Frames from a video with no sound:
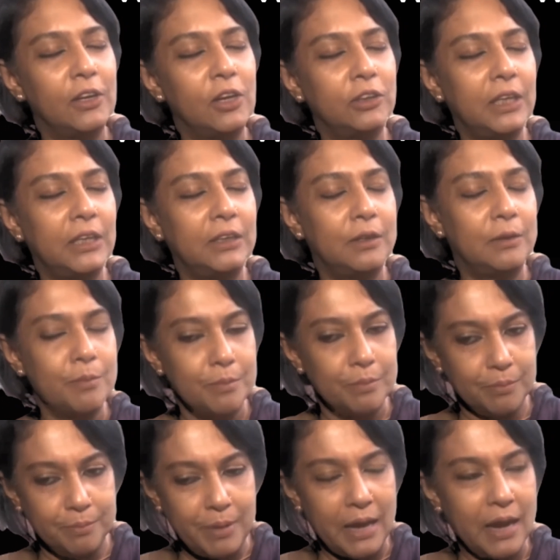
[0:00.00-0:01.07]
আদালতের
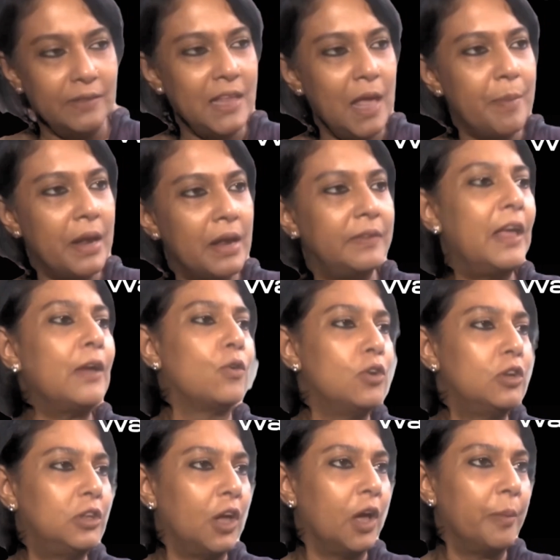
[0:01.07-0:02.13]
বারান্দায় বারান্দায়
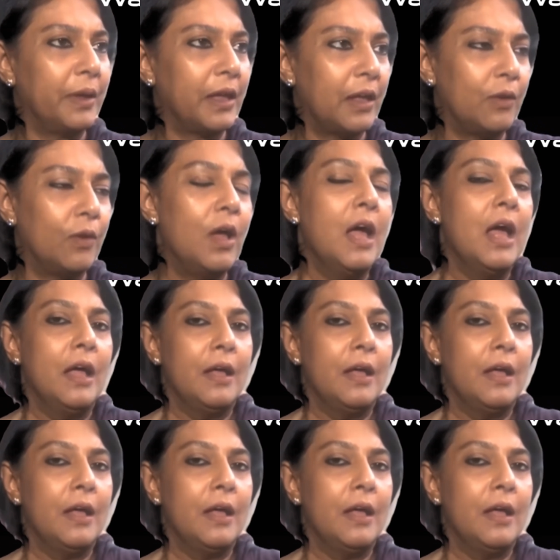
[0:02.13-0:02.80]
ঘুরতে হবে কেন